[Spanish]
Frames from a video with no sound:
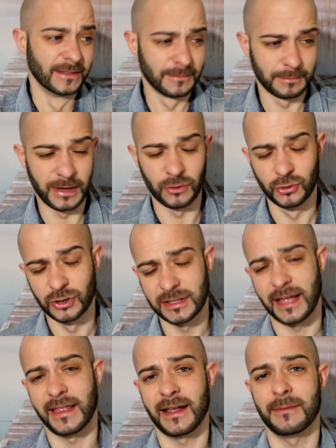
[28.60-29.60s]
me
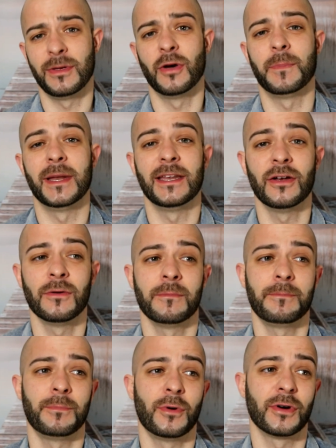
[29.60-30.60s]
gusta dar mi opinión
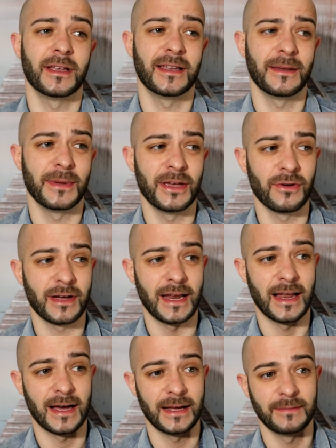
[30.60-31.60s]
porque veo que
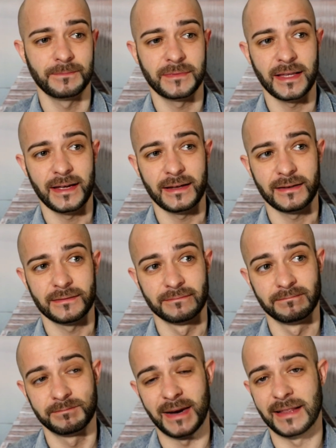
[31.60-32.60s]
la gente
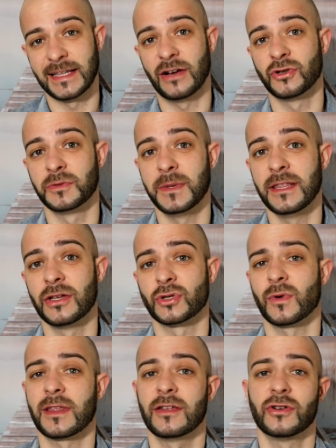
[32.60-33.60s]
mm, plantea los vídeos
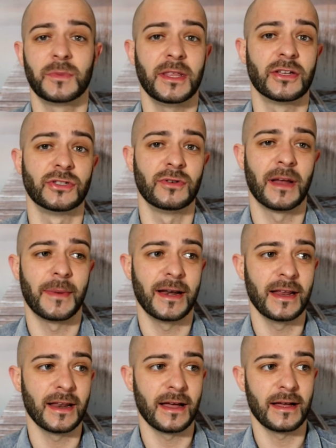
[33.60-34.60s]
o hace los vídeos de una
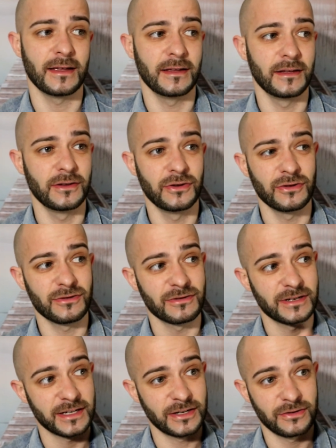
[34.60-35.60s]
manera y yo
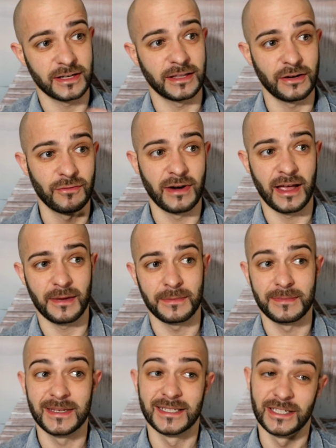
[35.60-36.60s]
creo que tengo una
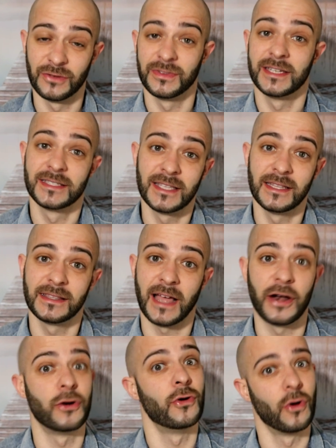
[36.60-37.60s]
visión
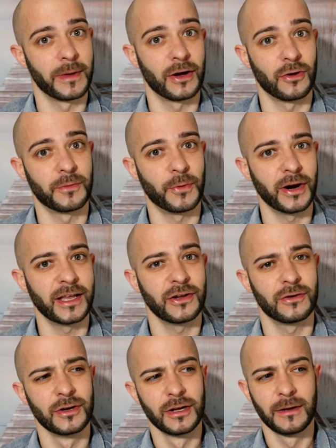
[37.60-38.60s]
distinta, no mejor por
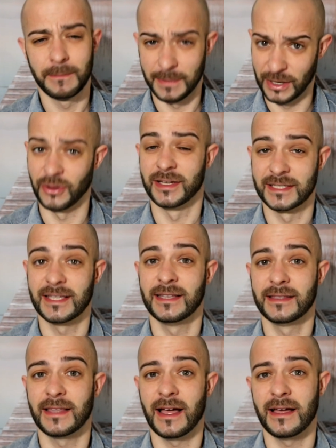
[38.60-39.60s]
ello, pero
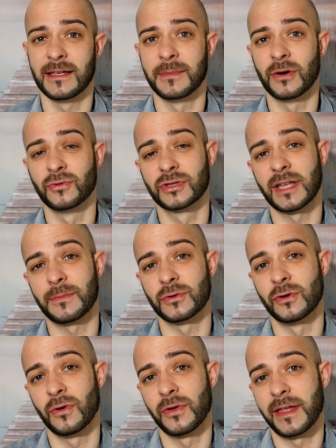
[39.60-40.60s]
distinta y me gusta
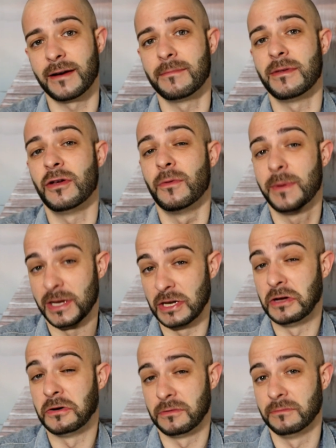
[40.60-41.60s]
pues luego dar mi
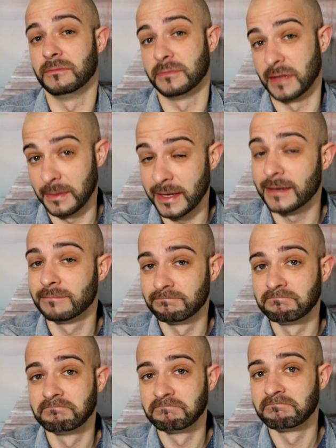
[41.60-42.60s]
opinión también
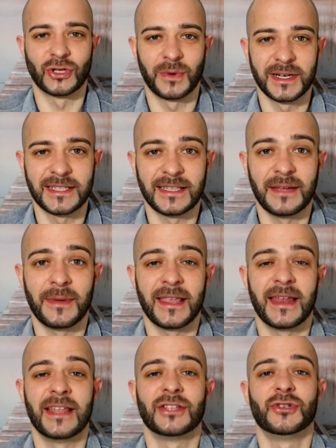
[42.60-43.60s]
sobre este tema
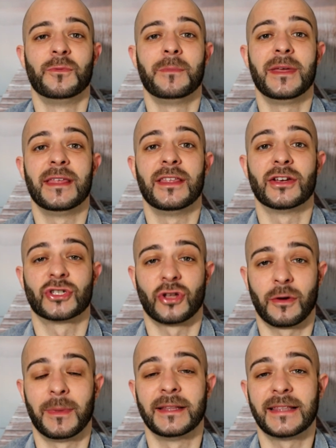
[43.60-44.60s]
ya han hecho un vídeo
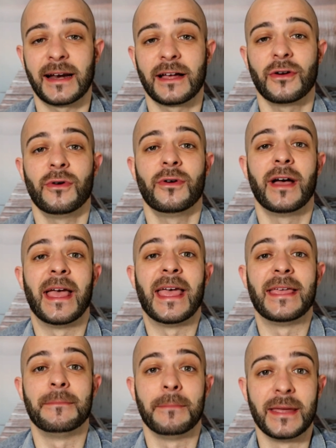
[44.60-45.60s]
Stormantarraco mantarraco
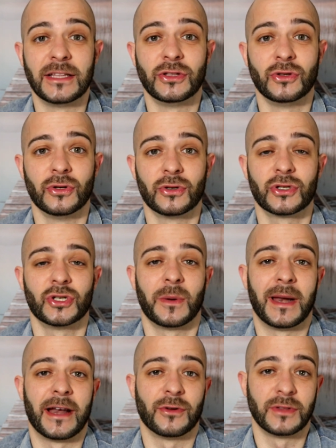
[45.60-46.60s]
e Invicto
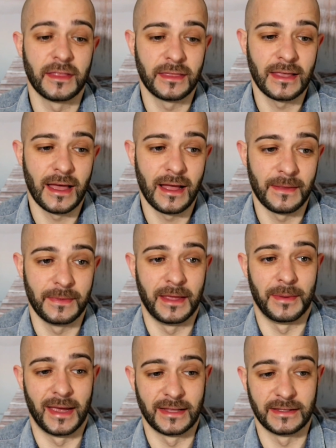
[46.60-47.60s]
sobre la noticia de
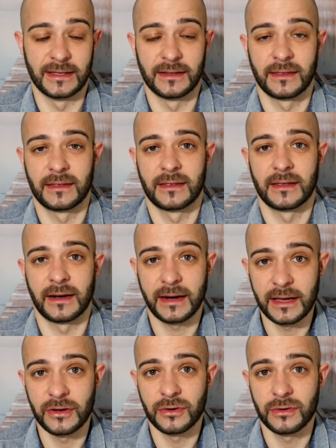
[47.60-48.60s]
Beatriz
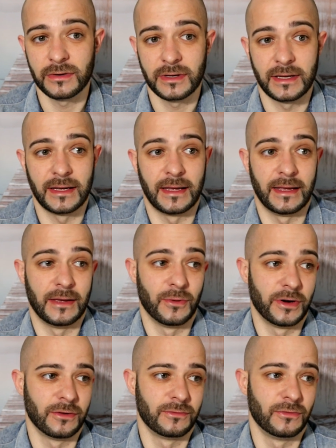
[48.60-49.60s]
Rico, que
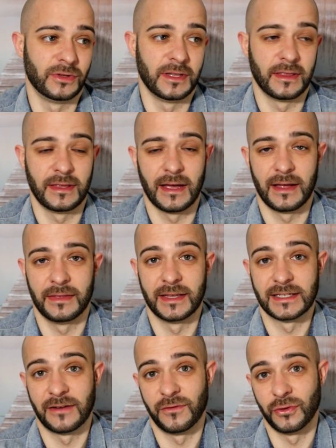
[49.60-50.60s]
bueno, noticia
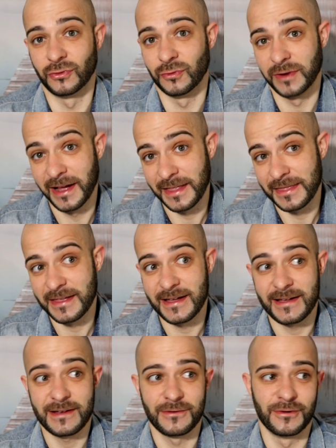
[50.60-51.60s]

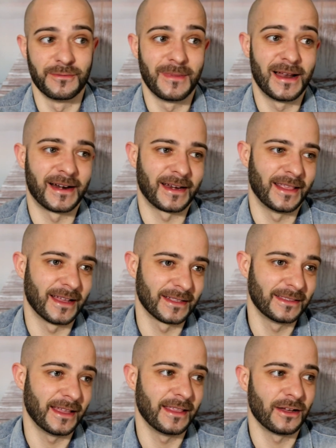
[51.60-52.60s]
desafortunada o mal
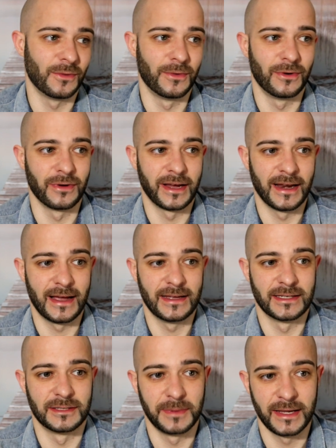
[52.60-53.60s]
redactada, como lo
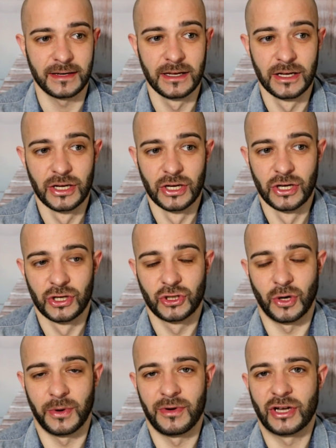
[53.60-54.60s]
queráis ver,
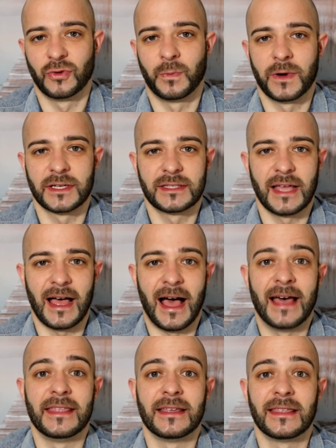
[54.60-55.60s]
sobre una
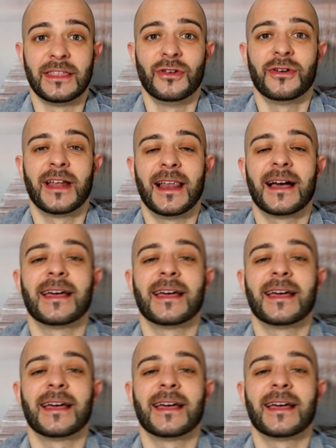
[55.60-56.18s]
supuesta adicción a la